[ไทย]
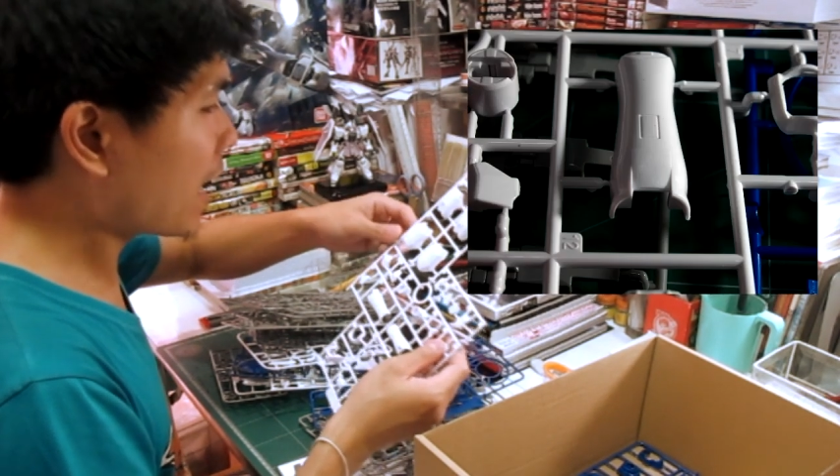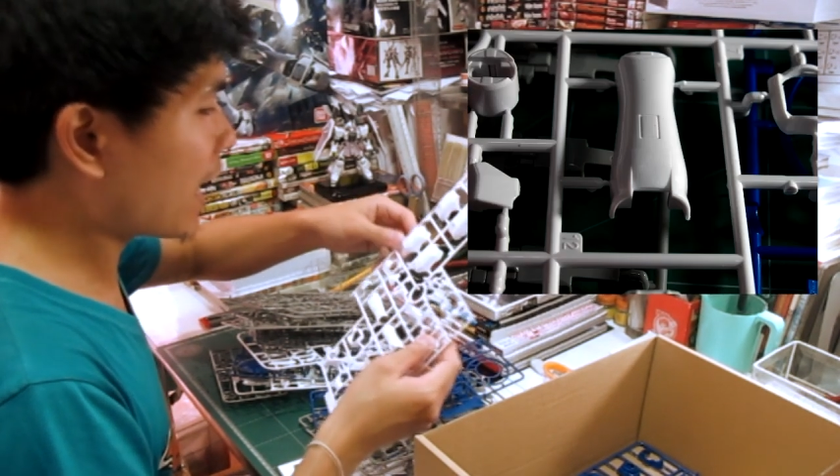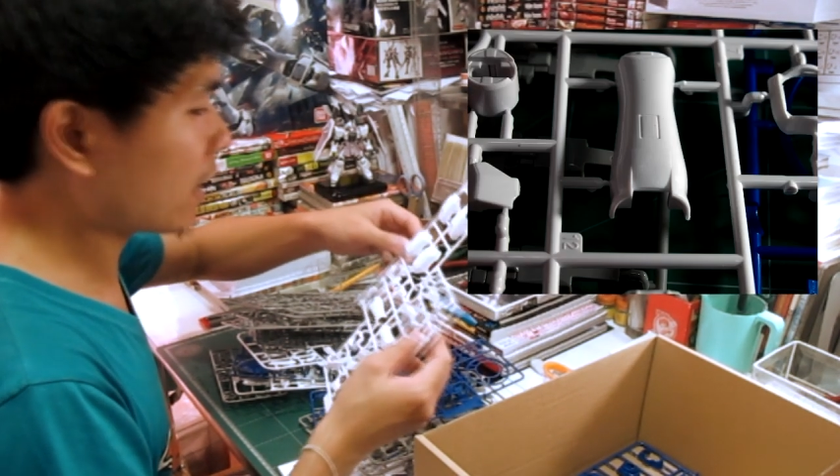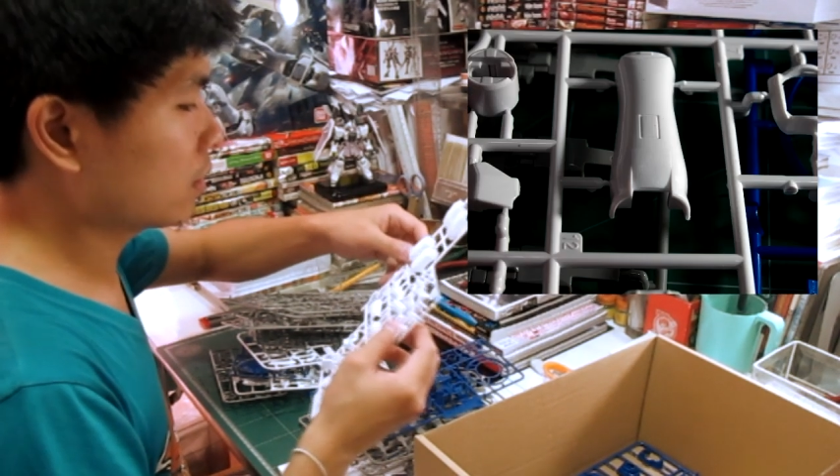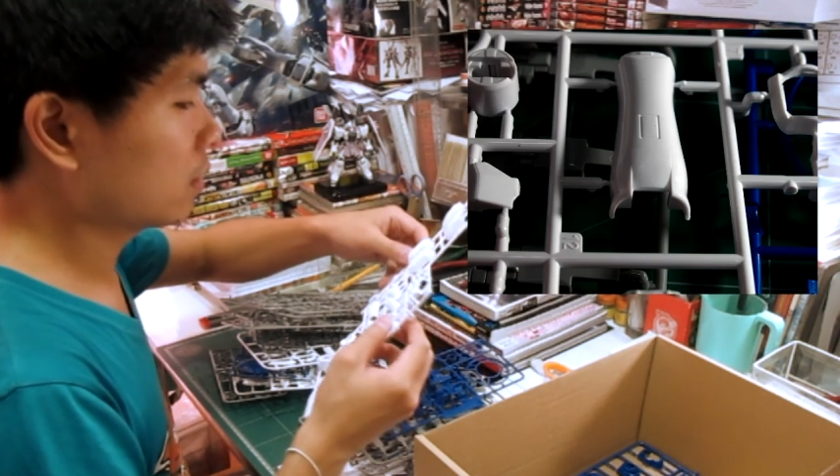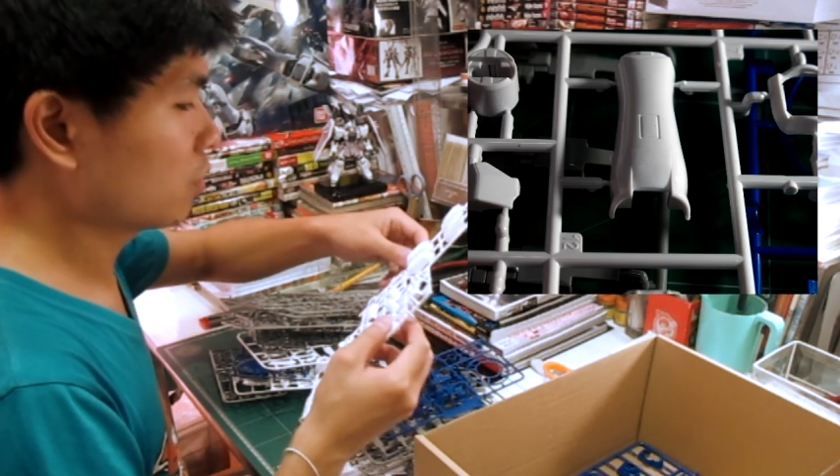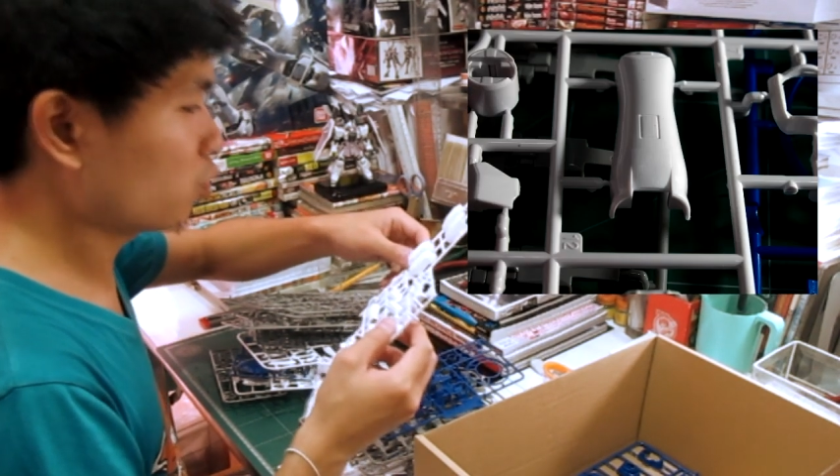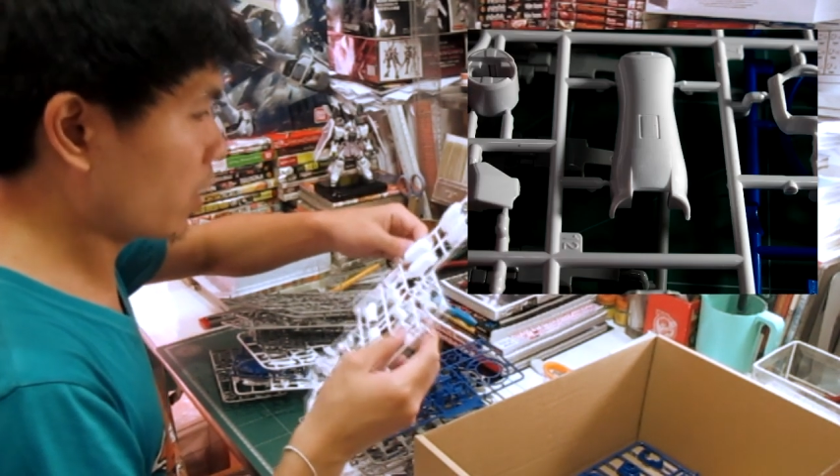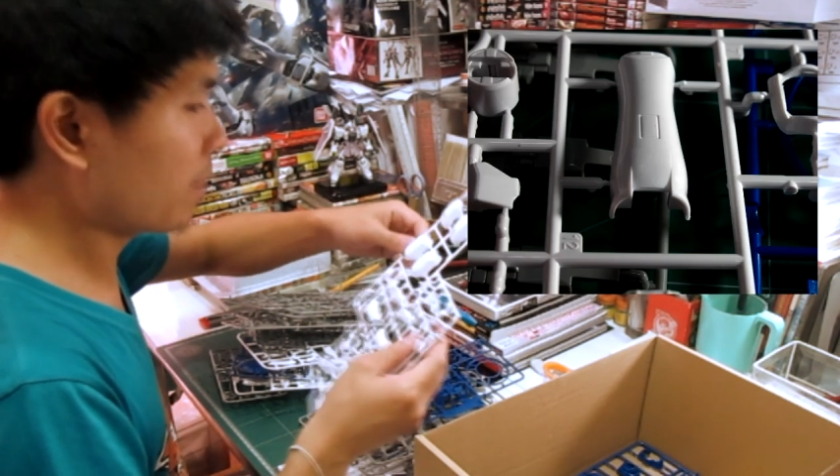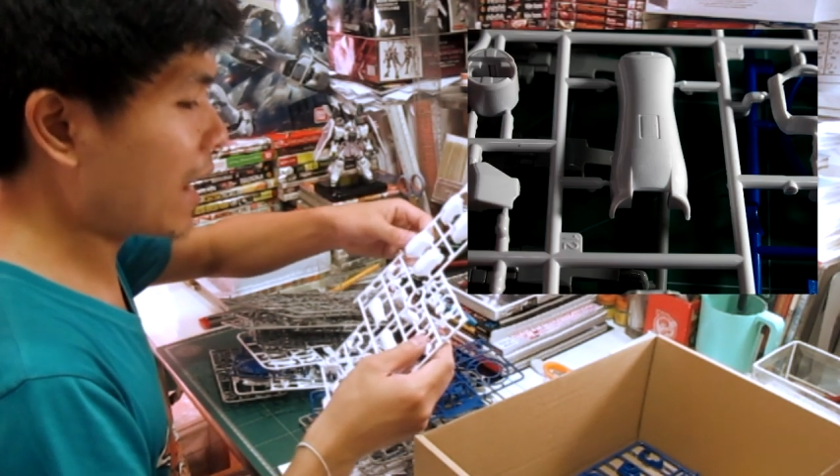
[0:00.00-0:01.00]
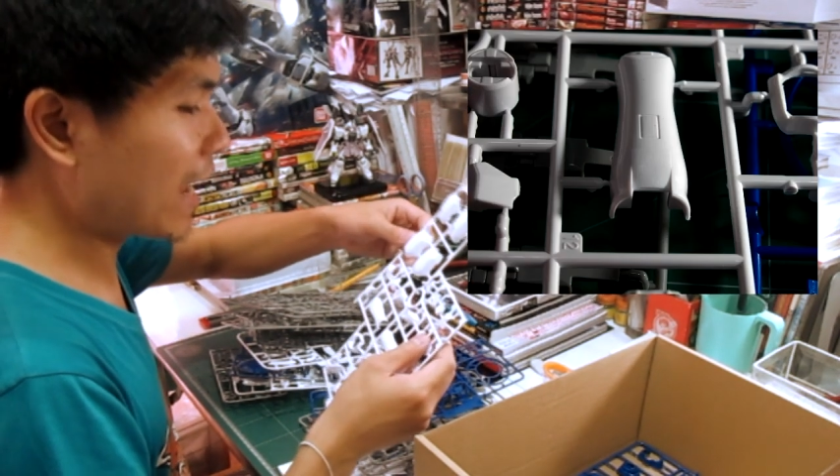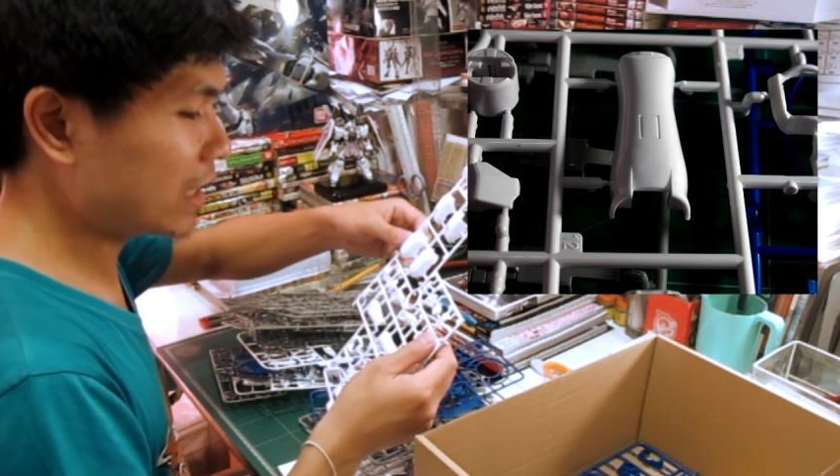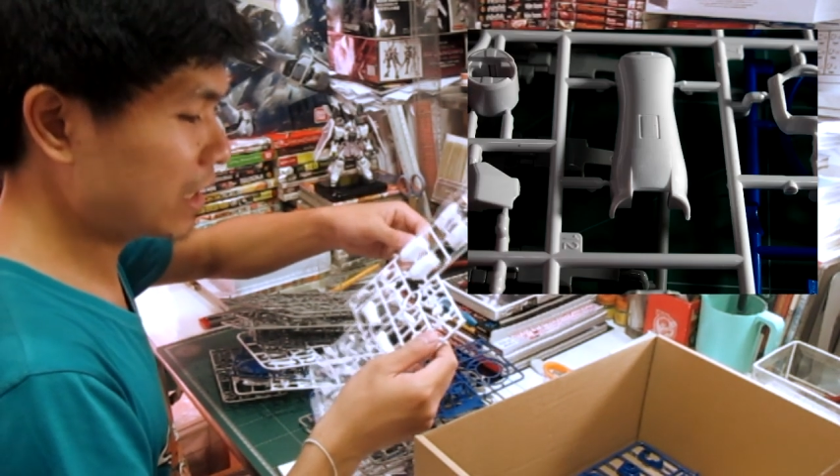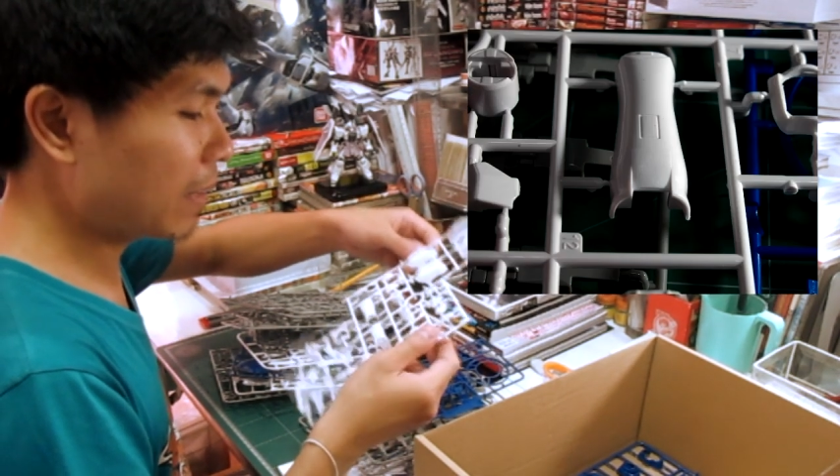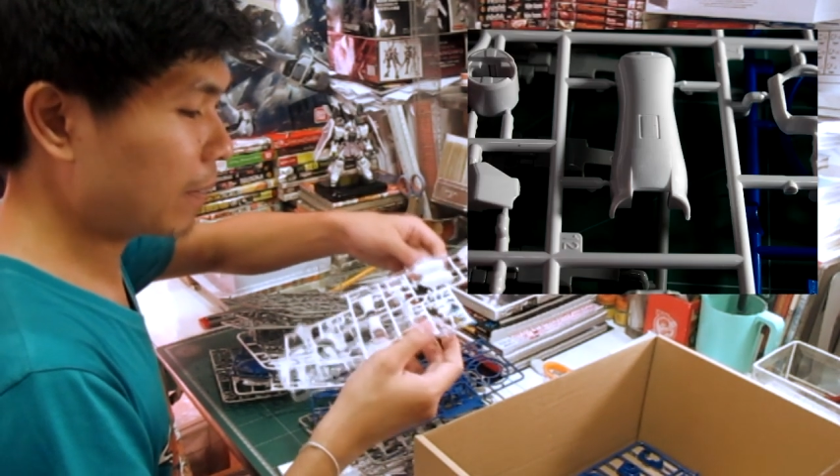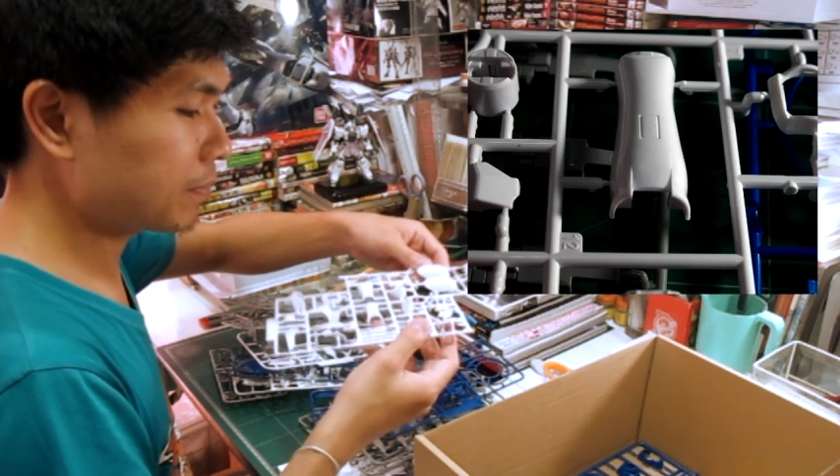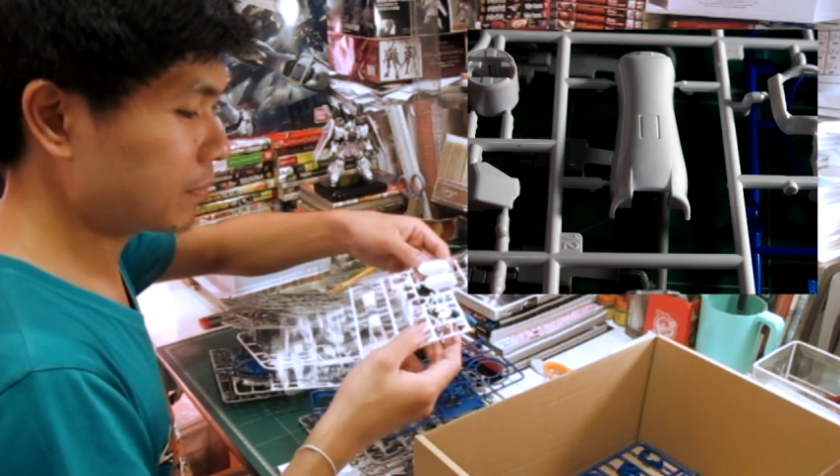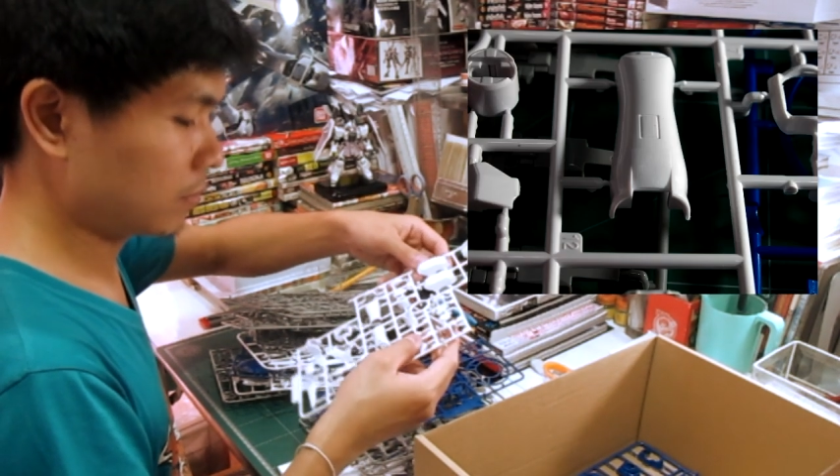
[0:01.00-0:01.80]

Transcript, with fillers: มากสวยมากคือแบบ